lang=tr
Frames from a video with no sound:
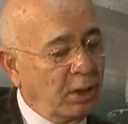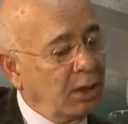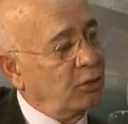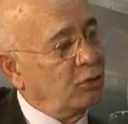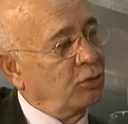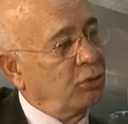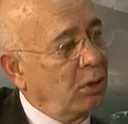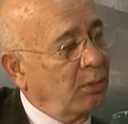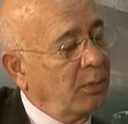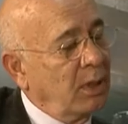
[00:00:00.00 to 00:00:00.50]
biraz
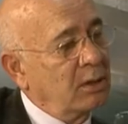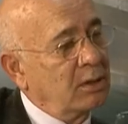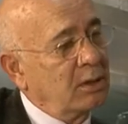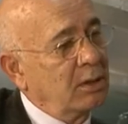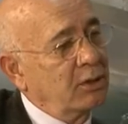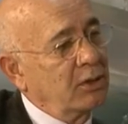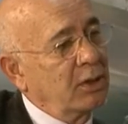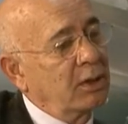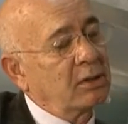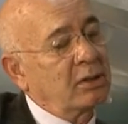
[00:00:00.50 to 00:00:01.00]
sonra
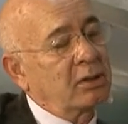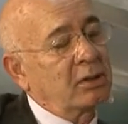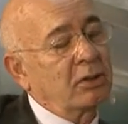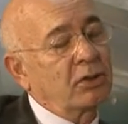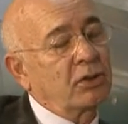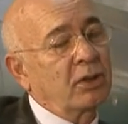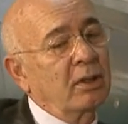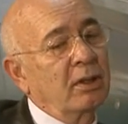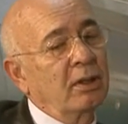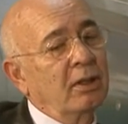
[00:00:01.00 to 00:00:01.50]
bahsedeceğiz
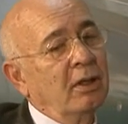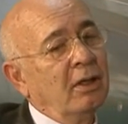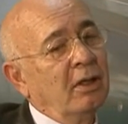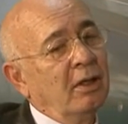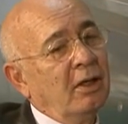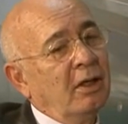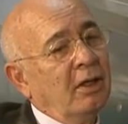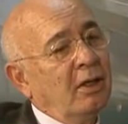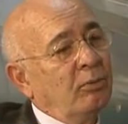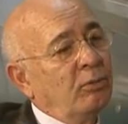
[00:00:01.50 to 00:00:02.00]
kısaca.
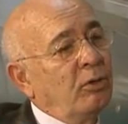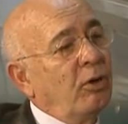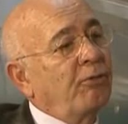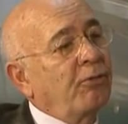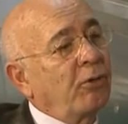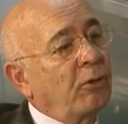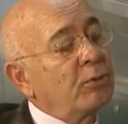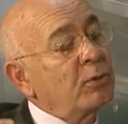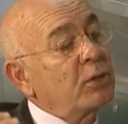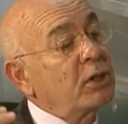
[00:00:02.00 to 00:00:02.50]

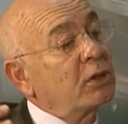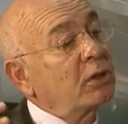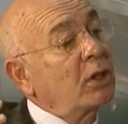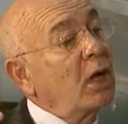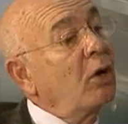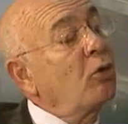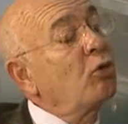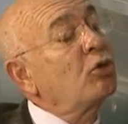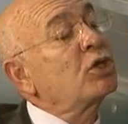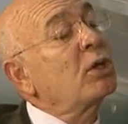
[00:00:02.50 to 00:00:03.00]
Blefroplasti
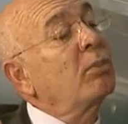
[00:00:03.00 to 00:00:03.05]
ta o